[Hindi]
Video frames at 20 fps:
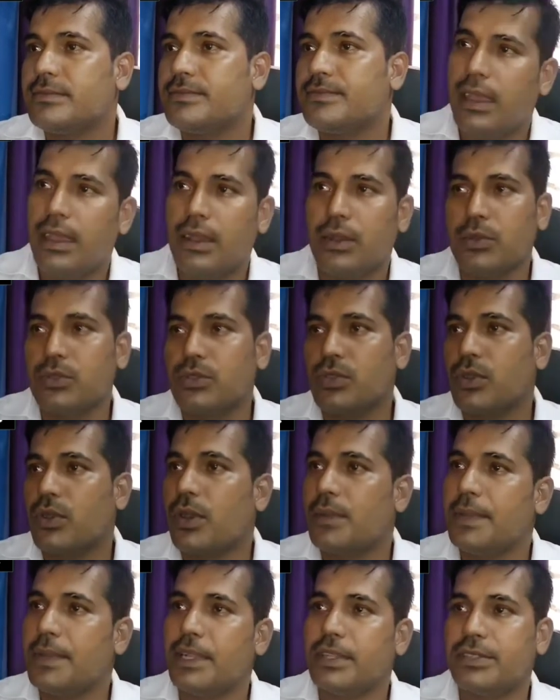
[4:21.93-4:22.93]
हाँ वो तो
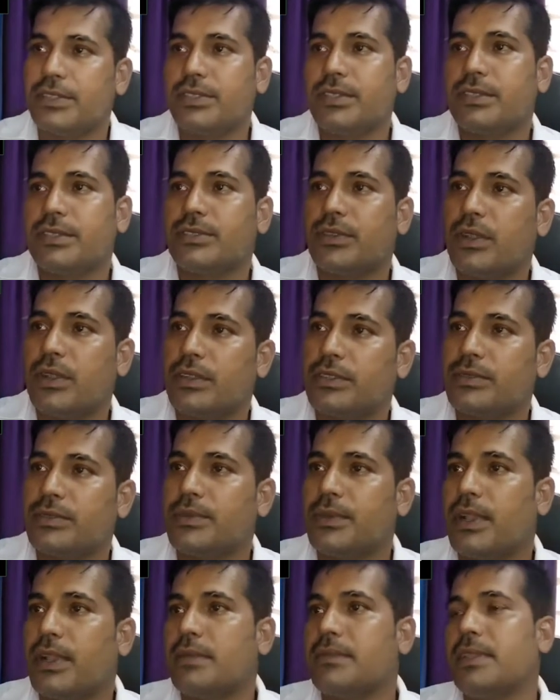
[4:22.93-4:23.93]
गवर्नमेंट की ओर से स्कॉलरशिप
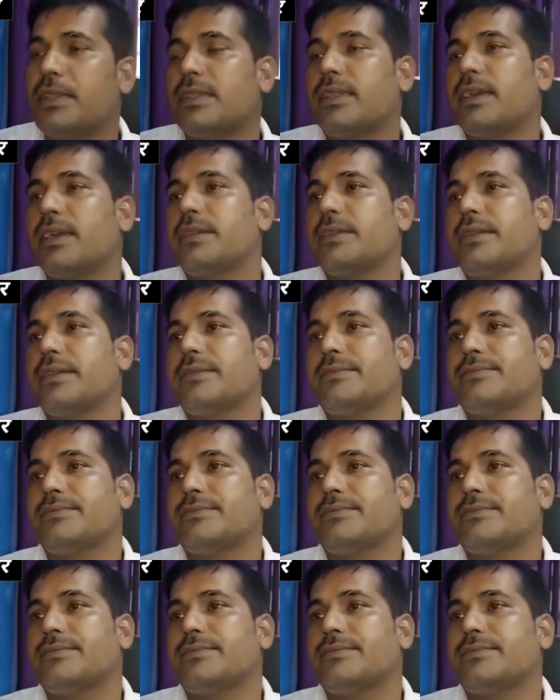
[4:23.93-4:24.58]
वगैरह मिलता है